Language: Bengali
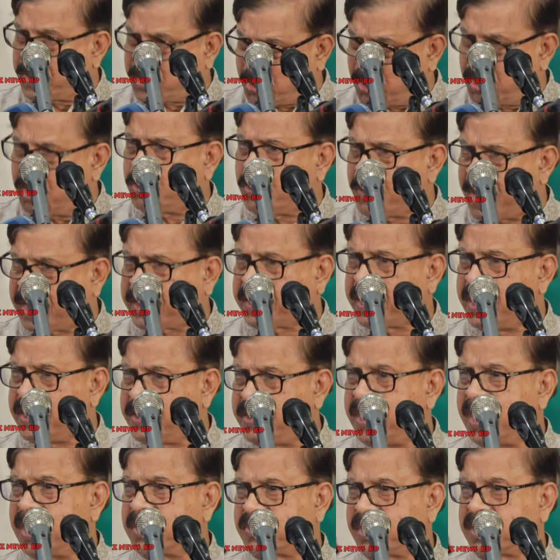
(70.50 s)
পেছনে তো একটা
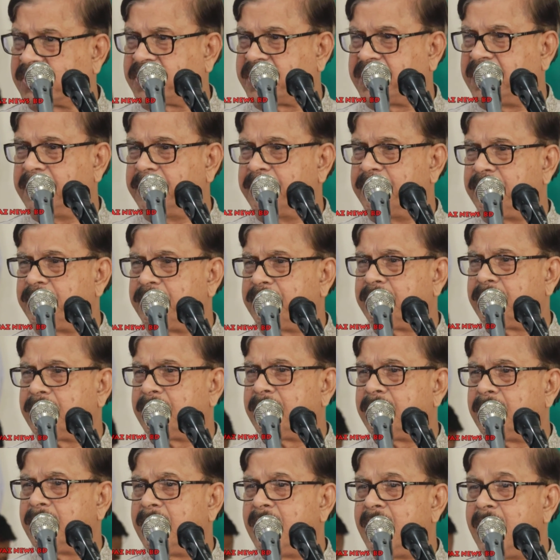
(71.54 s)
ইতিহাস আছে
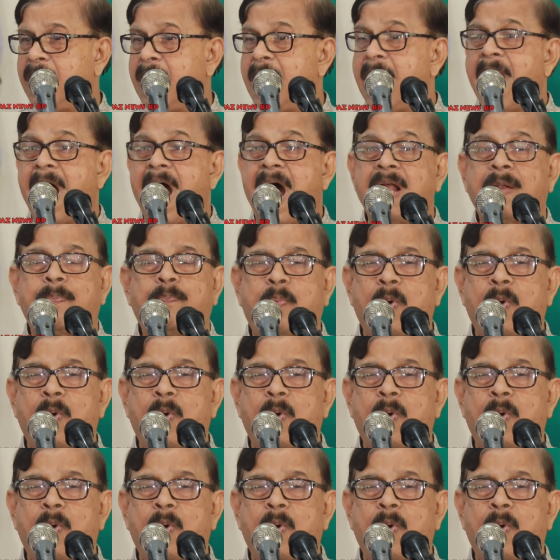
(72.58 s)
আর